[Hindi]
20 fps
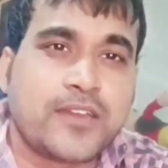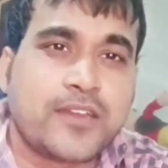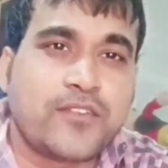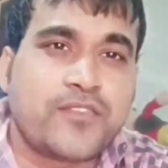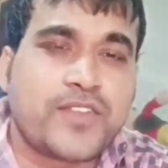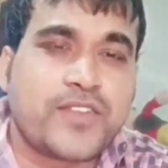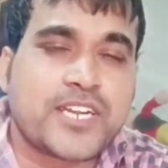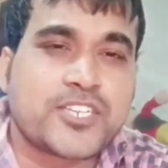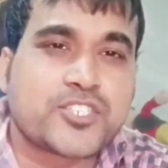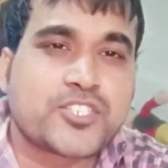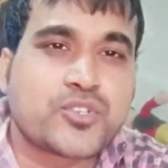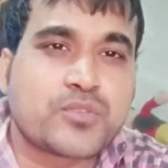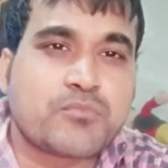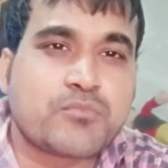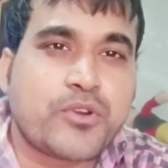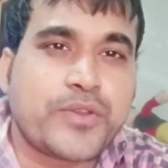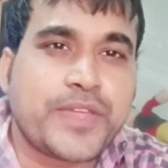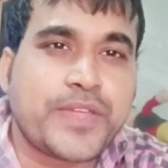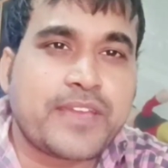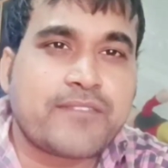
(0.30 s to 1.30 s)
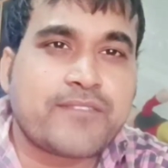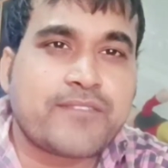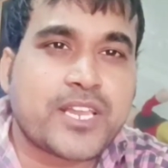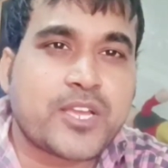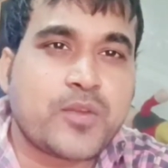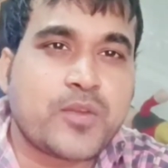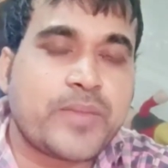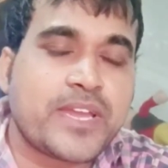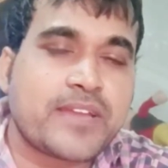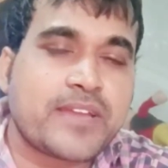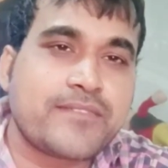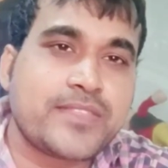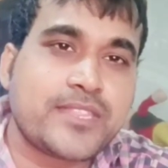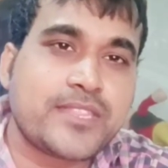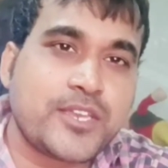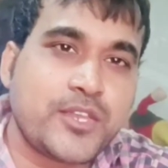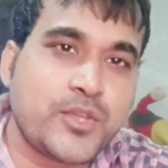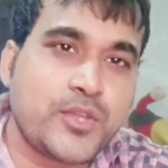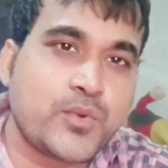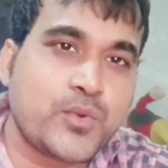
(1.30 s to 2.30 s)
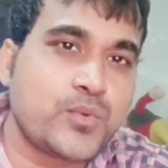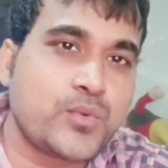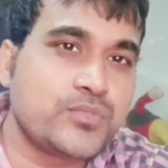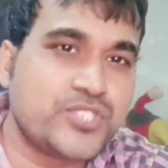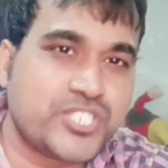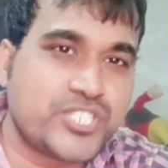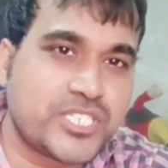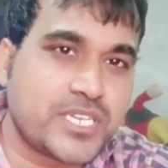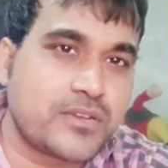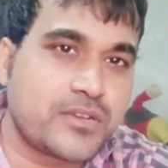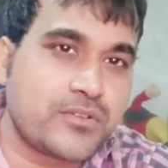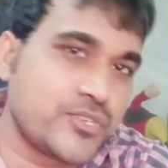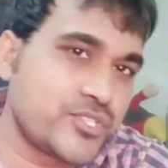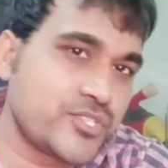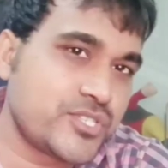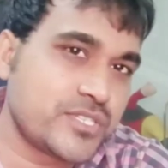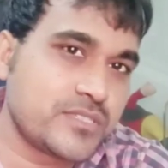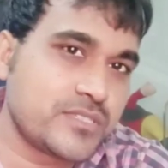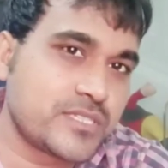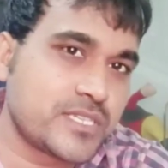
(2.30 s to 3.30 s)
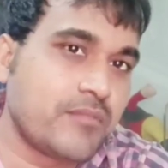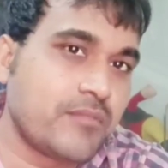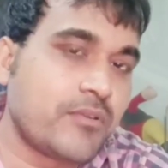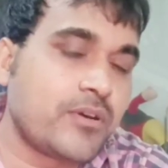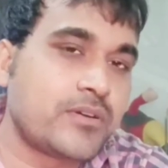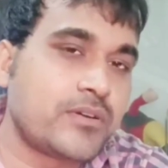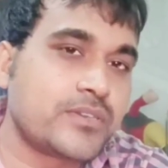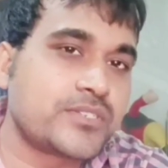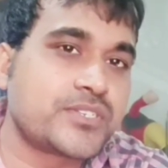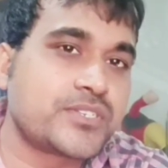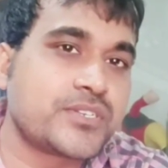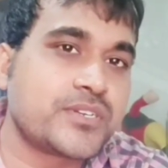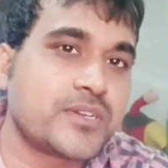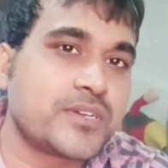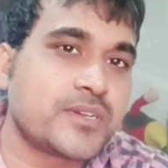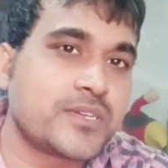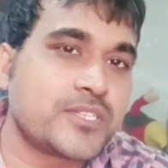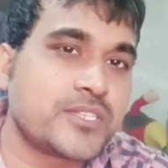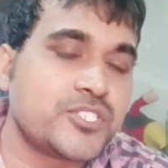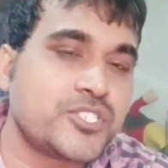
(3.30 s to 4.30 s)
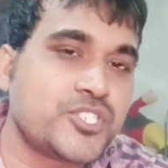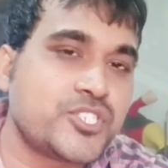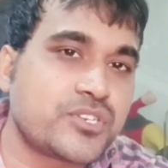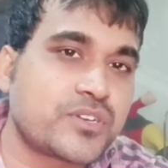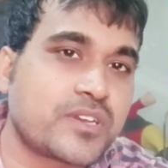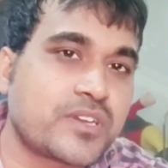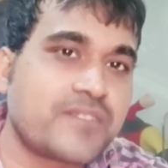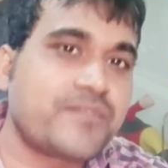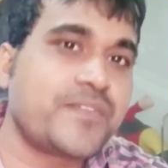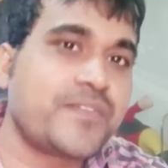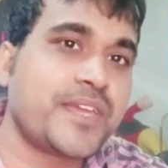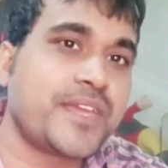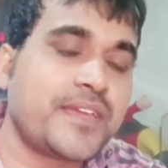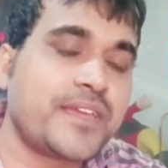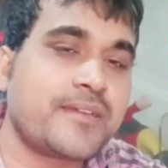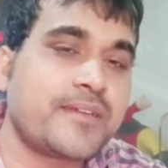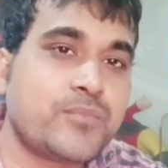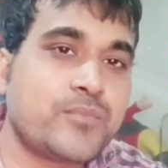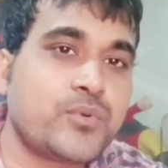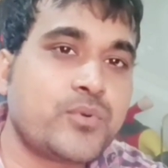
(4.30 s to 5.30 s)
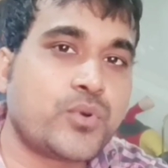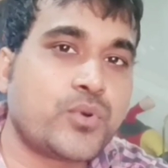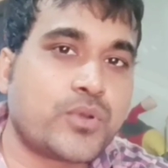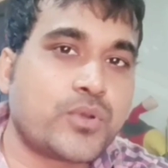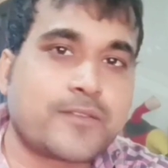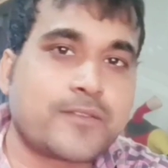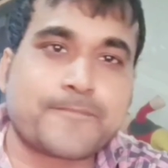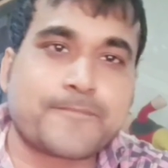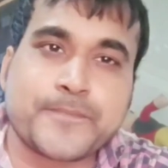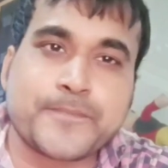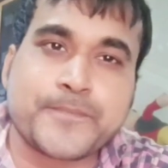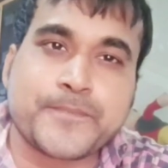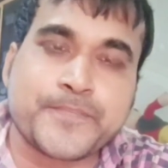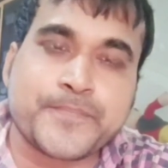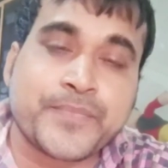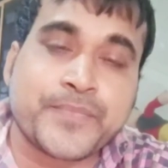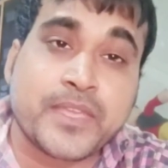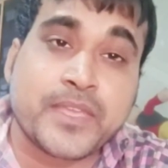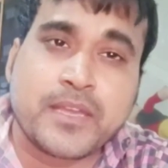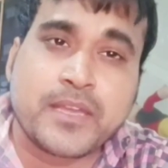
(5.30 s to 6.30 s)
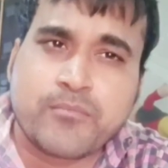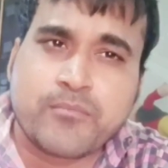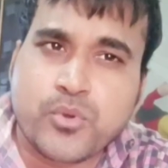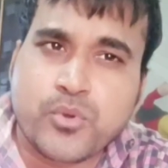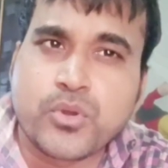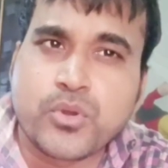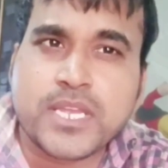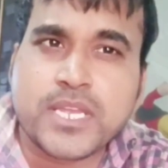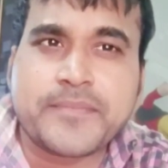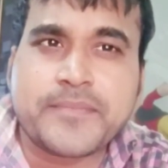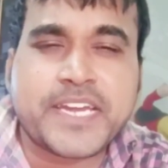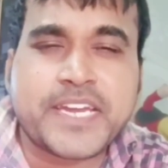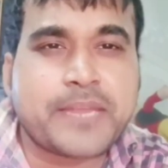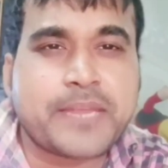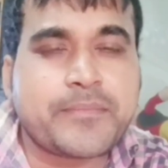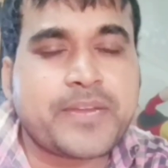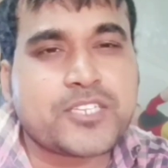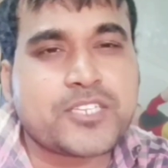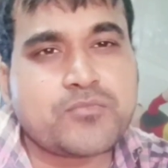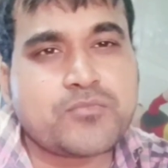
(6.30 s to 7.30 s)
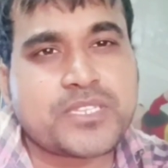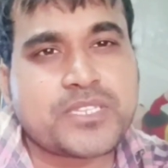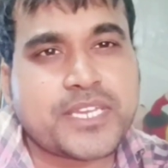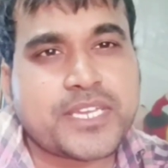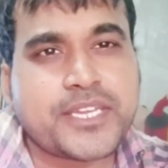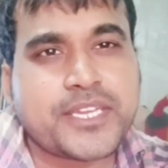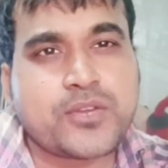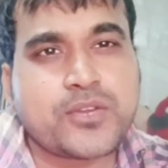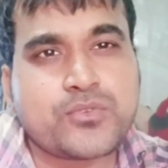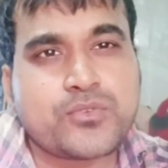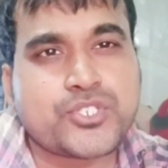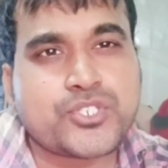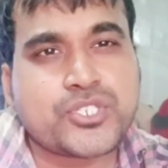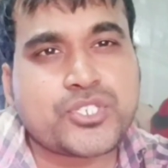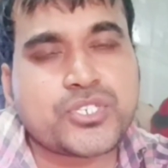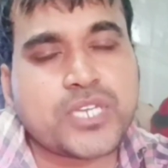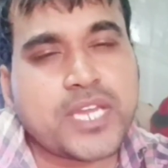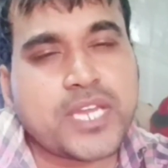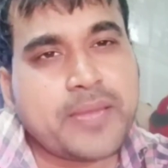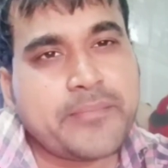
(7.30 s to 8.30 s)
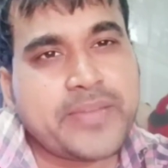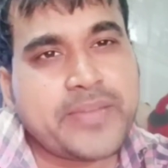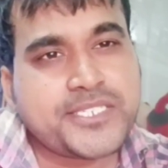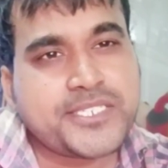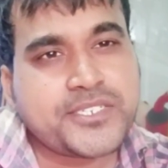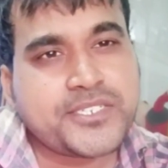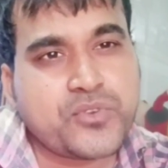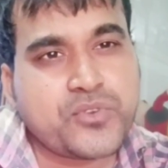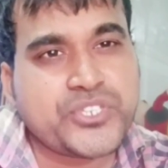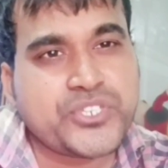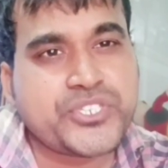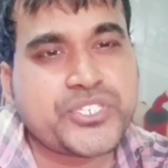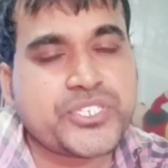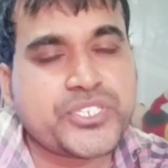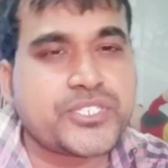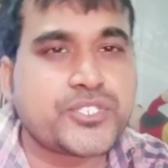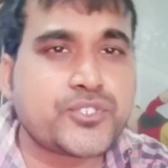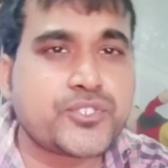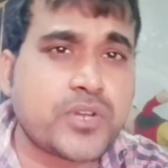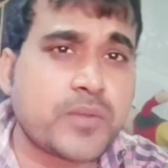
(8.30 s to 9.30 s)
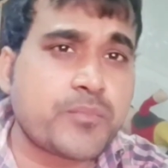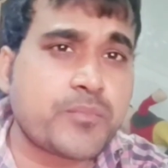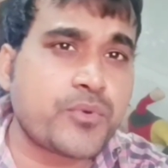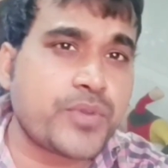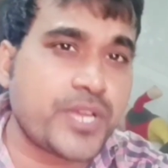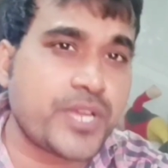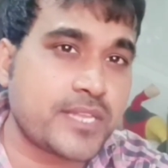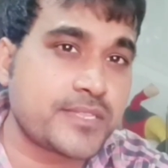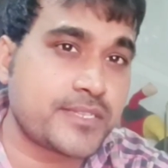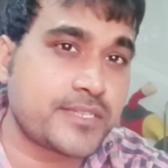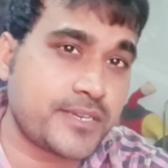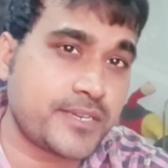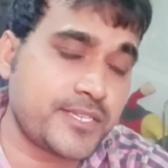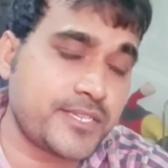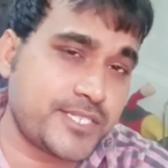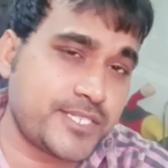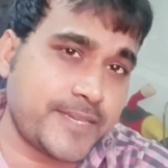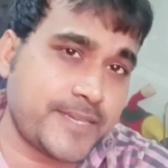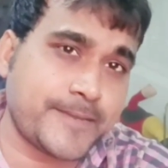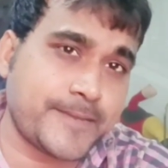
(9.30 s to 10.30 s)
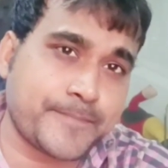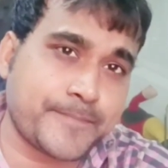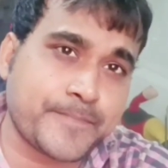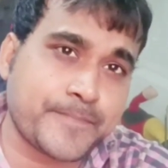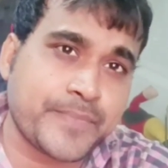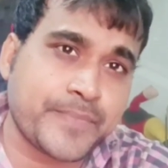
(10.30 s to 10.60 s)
हेलो फ्रेंड्स गुड मॉर्निंग एंड वेलकम बैक विद न्यू जीके क्वेश्चंस अबाउट ज्योग्राफी भूगोल भूगोल के बारे में आज हम बताएंगे कुछ अमेजिंग क्वेश्चंस जो आपको याद करने चाहिए